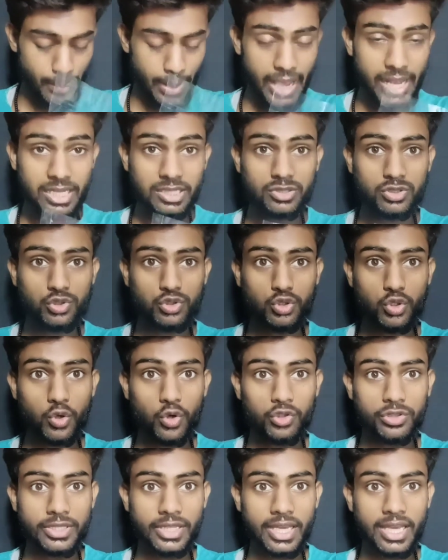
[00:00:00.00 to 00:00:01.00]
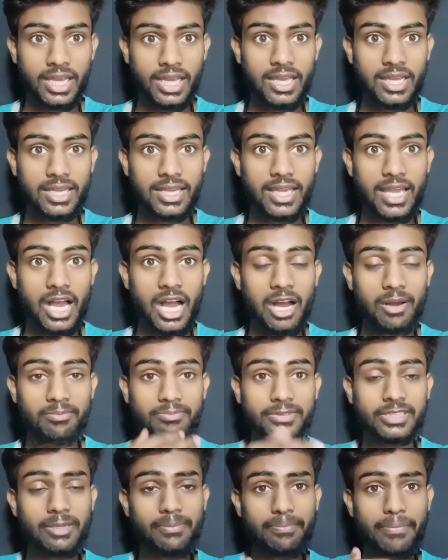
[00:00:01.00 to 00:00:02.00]
बैग्स जो होते हैं क्या
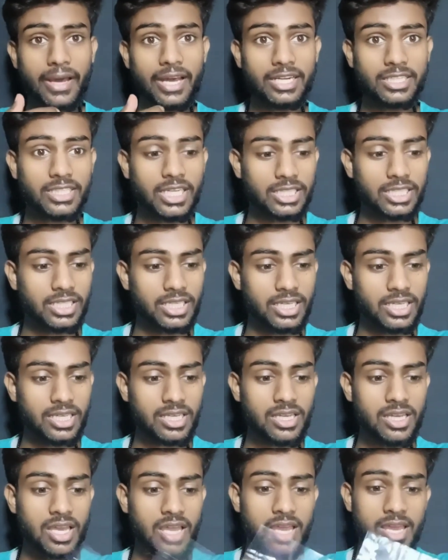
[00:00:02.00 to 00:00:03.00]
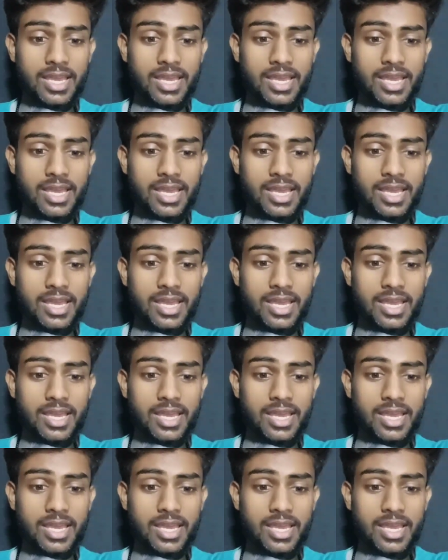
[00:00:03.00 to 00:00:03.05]
हम जब भर जाते हैं